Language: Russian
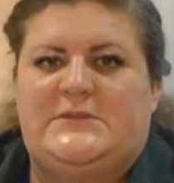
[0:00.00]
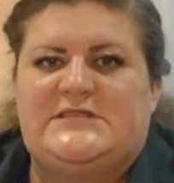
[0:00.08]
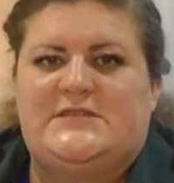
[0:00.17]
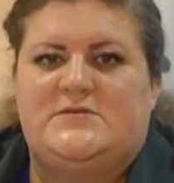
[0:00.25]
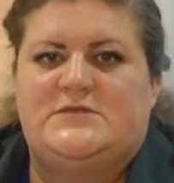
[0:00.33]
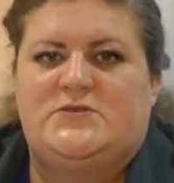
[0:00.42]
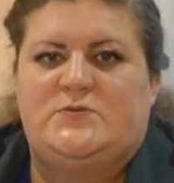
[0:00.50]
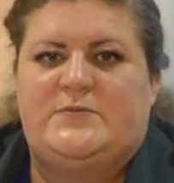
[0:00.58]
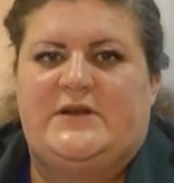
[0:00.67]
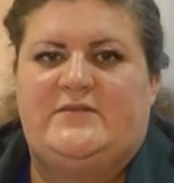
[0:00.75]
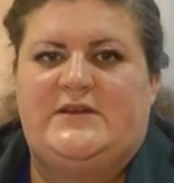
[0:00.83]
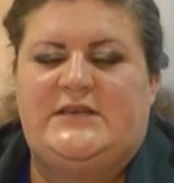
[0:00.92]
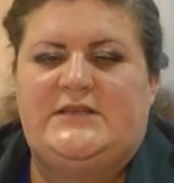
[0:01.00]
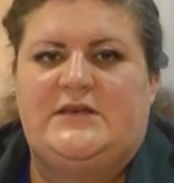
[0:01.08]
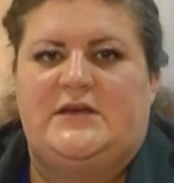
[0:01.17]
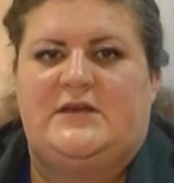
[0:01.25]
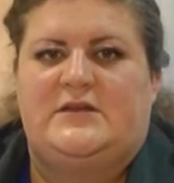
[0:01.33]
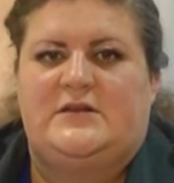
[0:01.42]
местного
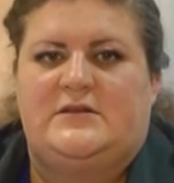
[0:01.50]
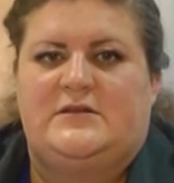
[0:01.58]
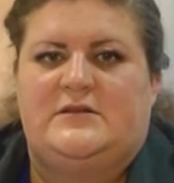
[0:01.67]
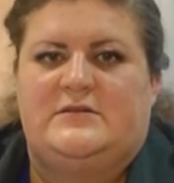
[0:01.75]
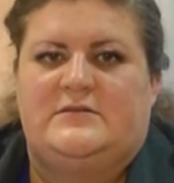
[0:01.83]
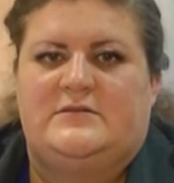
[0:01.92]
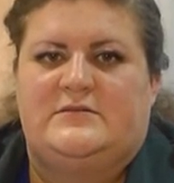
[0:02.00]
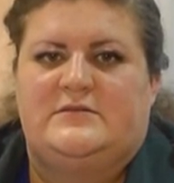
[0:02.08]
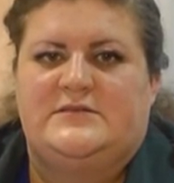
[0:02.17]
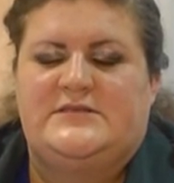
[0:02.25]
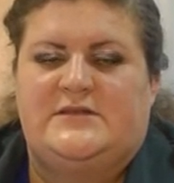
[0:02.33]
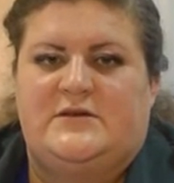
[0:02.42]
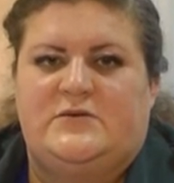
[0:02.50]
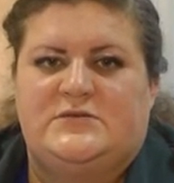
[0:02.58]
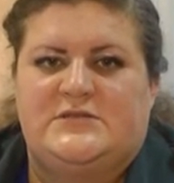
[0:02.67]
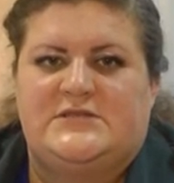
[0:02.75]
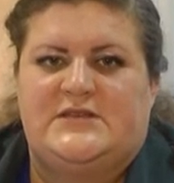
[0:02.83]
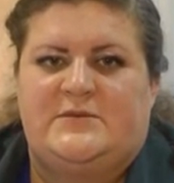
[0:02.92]
самоуправления, где находится
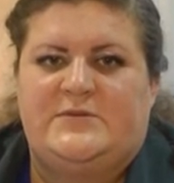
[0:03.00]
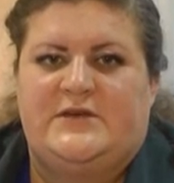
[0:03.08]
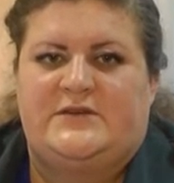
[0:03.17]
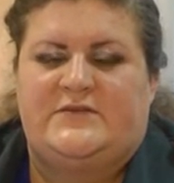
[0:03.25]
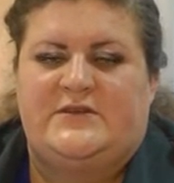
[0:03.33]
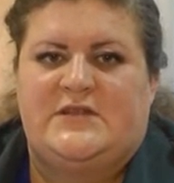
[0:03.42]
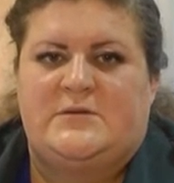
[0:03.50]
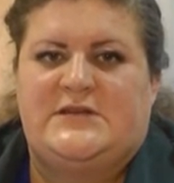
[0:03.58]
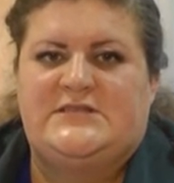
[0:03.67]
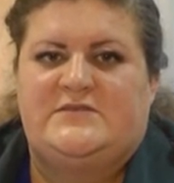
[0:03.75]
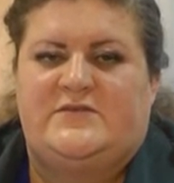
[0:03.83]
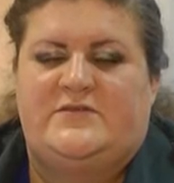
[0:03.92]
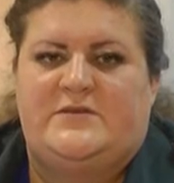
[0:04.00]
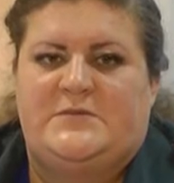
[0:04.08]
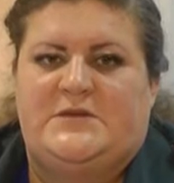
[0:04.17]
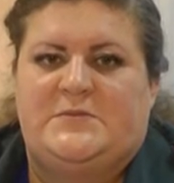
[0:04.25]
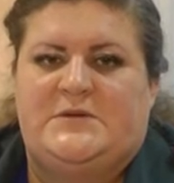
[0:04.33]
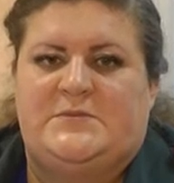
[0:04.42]
находятся объекты ненормативного
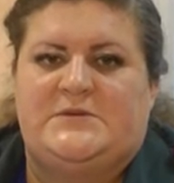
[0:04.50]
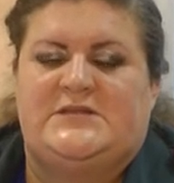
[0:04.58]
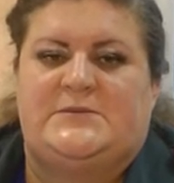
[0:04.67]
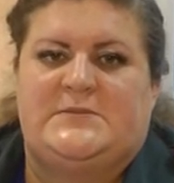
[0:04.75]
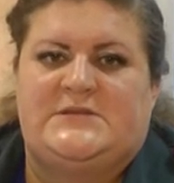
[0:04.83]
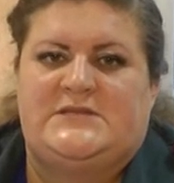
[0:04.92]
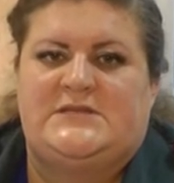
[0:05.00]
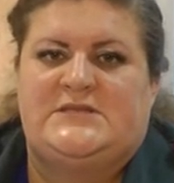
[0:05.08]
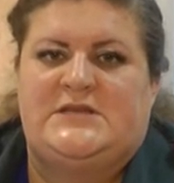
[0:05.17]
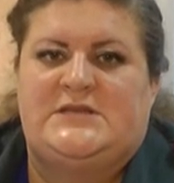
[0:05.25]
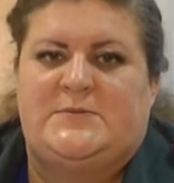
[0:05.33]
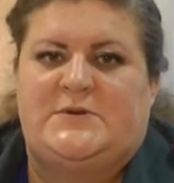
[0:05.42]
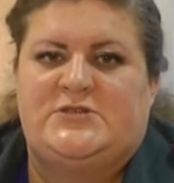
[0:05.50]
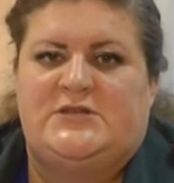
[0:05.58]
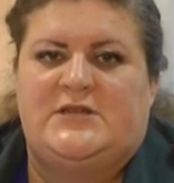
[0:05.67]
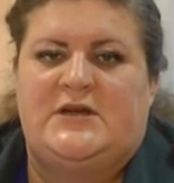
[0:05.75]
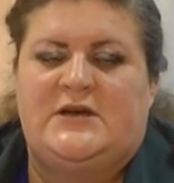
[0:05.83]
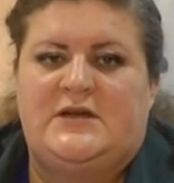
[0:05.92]
времени прибытия от подразделений
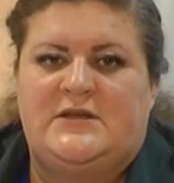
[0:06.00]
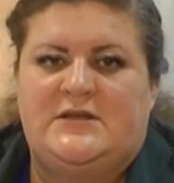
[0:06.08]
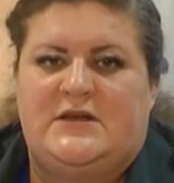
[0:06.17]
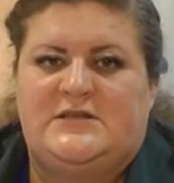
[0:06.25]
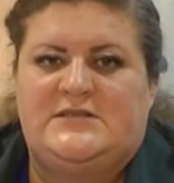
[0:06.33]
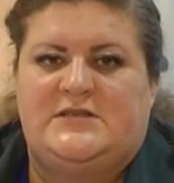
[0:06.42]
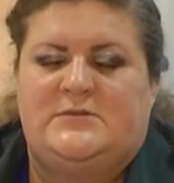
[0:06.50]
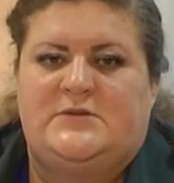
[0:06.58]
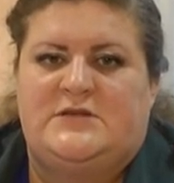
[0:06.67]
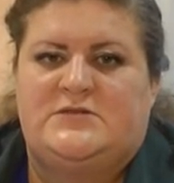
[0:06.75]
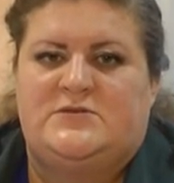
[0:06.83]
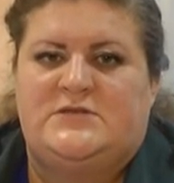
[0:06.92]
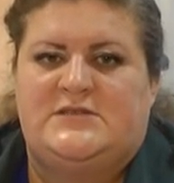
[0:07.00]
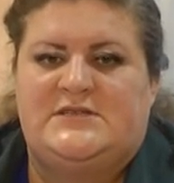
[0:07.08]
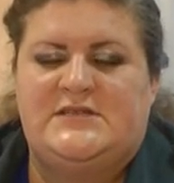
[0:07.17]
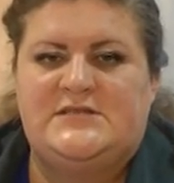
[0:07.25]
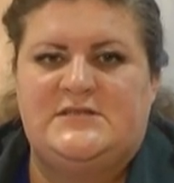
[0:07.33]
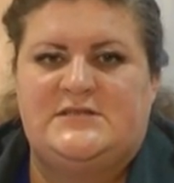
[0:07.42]
пожарной охраны, отделом надзорной
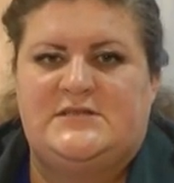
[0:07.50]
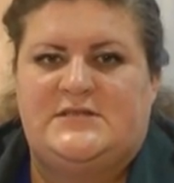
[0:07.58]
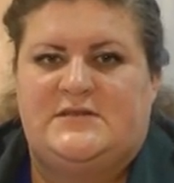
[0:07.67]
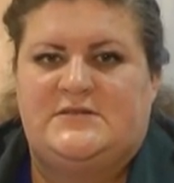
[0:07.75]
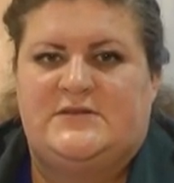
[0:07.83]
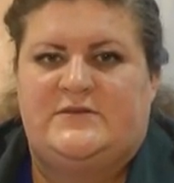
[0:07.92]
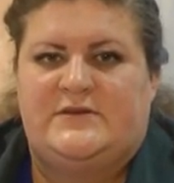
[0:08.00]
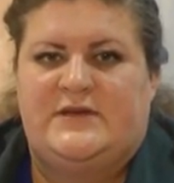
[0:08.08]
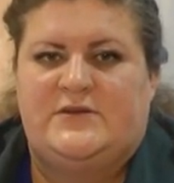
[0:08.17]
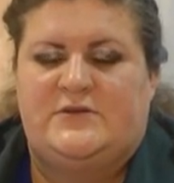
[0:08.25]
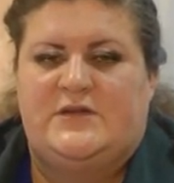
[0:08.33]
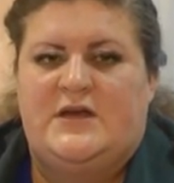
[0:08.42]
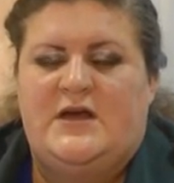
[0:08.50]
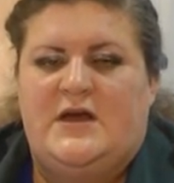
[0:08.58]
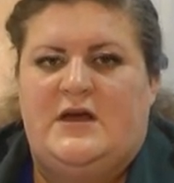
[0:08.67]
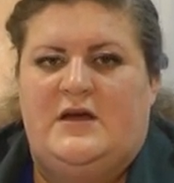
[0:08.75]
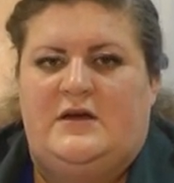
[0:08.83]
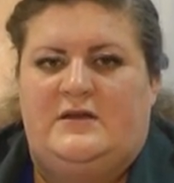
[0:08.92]
деятельности Исламского района
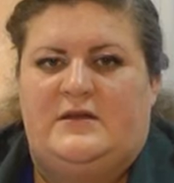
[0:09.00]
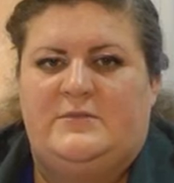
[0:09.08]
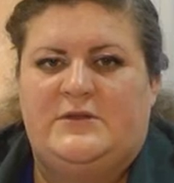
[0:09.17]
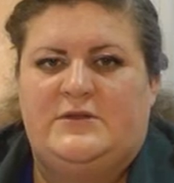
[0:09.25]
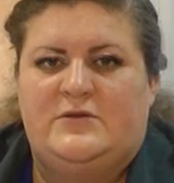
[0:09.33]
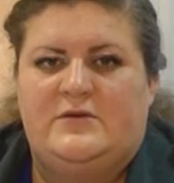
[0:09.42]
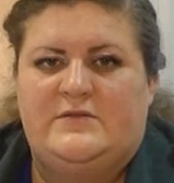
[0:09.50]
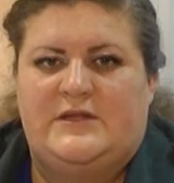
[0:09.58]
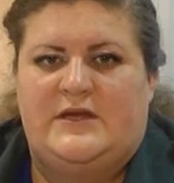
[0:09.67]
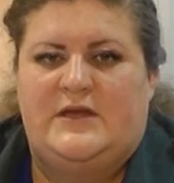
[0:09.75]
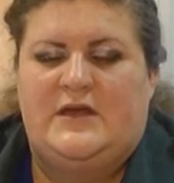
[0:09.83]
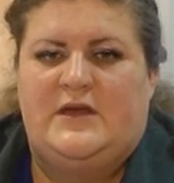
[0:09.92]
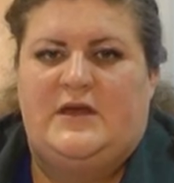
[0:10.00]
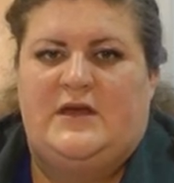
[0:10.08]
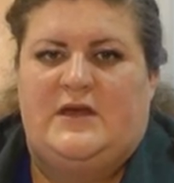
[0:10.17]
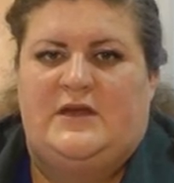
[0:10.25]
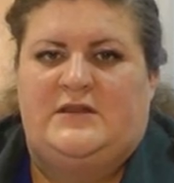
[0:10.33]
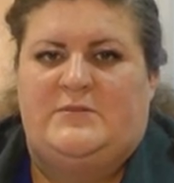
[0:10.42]
рекомендовано
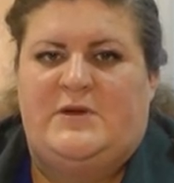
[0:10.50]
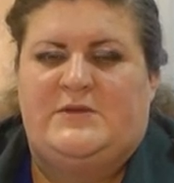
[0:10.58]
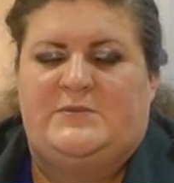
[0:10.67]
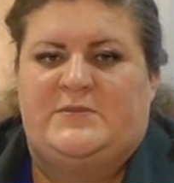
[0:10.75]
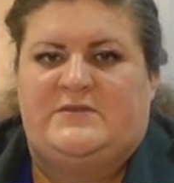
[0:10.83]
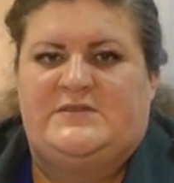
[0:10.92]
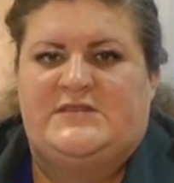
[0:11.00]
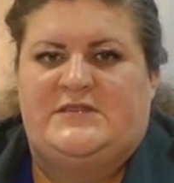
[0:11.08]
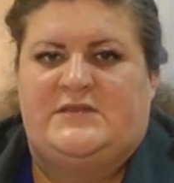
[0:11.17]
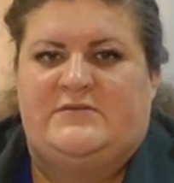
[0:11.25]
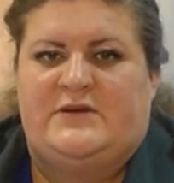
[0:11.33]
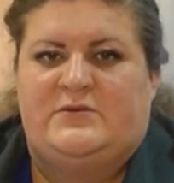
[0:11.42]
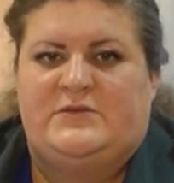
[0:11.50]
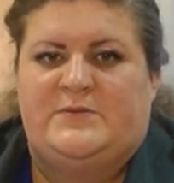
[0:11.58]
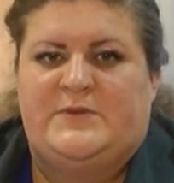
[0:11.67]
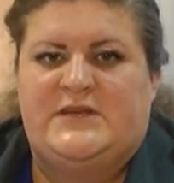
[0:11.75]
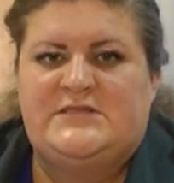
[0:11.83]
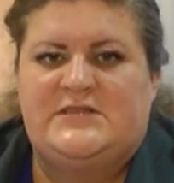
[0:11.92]
на момент проведения
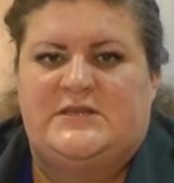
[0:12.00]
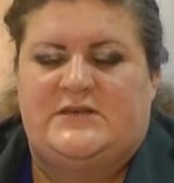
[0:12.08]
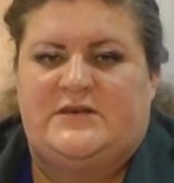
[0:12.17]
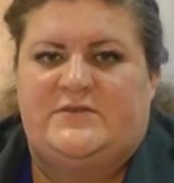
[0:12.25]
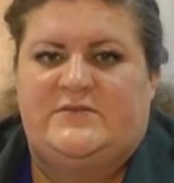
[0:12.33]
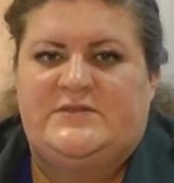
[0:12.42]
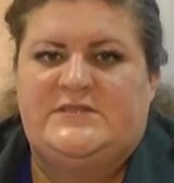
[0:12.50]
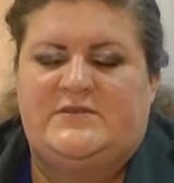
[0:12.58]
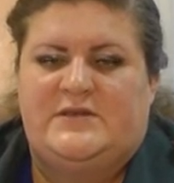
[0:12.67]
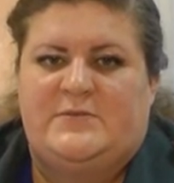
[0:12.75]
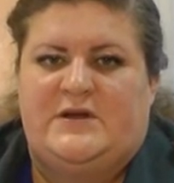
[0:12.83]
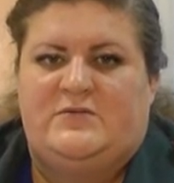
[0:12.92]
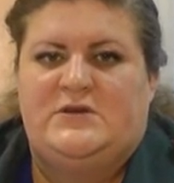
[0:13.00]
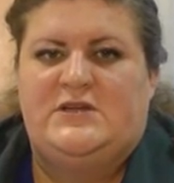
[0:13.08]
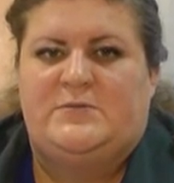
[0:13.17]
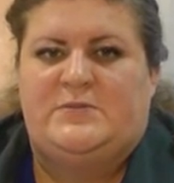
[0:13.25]
новогодних праздников выставить добровольные